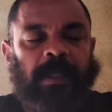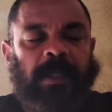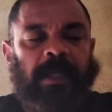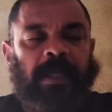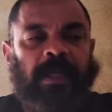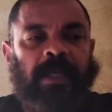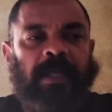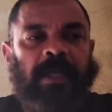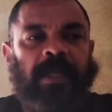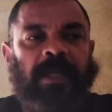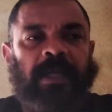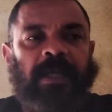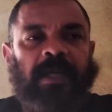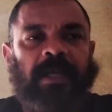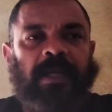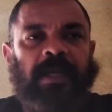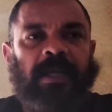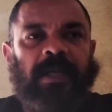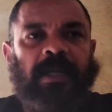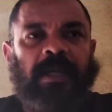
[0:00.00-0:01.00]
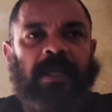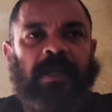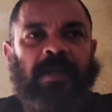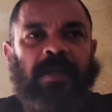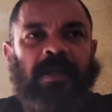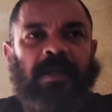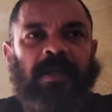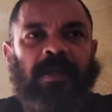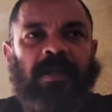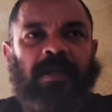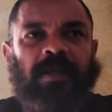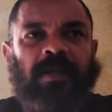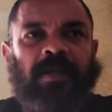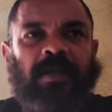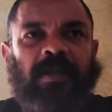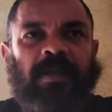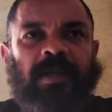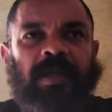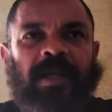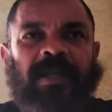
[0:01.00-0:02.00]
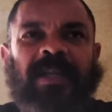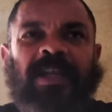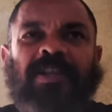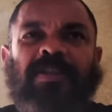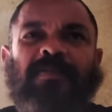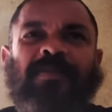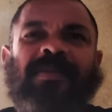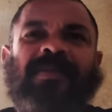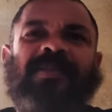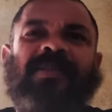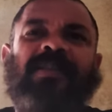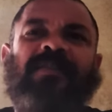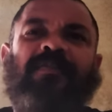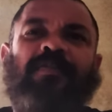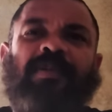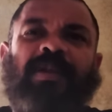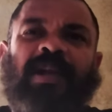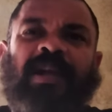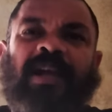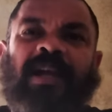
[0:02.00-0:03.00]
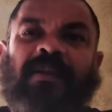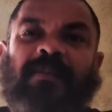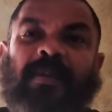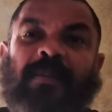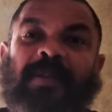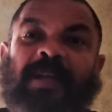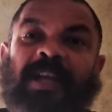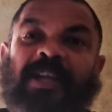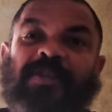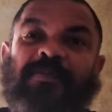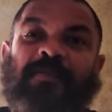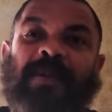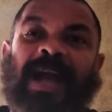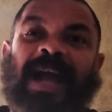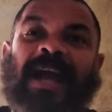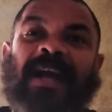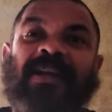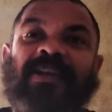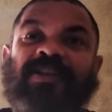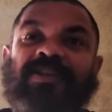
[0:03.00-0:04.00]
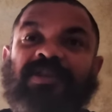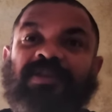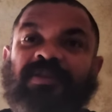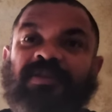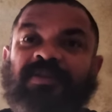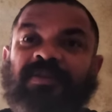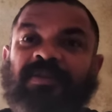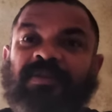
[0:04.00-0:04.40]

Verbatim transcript: É, é inadmissível, né, cara? Uma briga de barras.